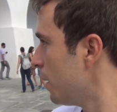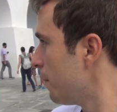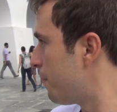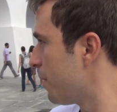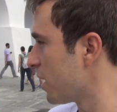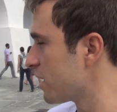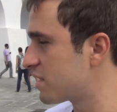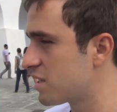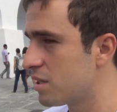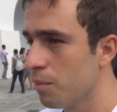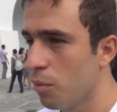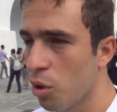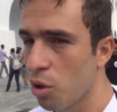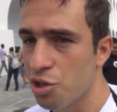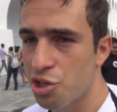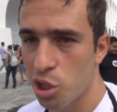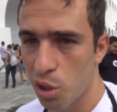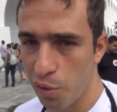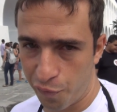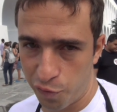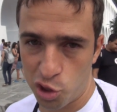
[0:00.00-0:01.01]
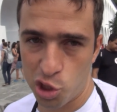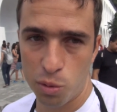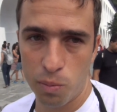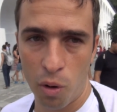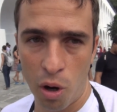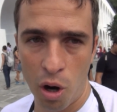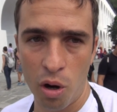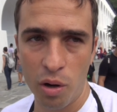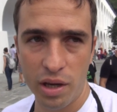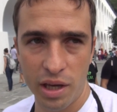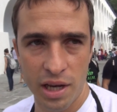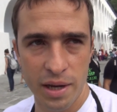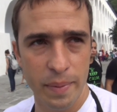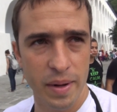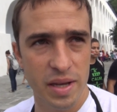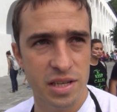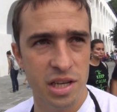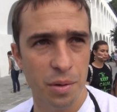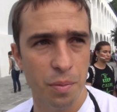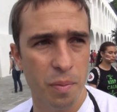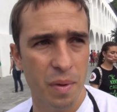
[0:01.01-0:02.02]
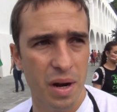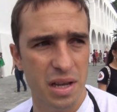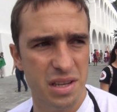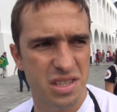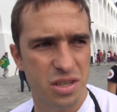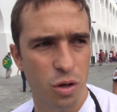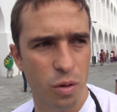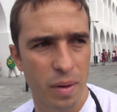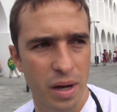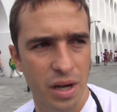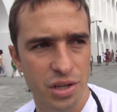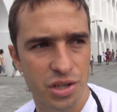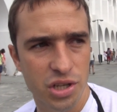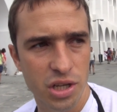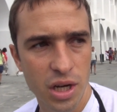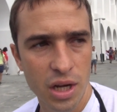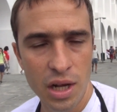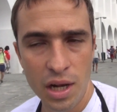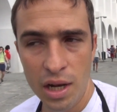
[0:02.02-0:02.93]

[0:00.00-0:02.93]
pela simbologia do futebol que representa o Brasil, mas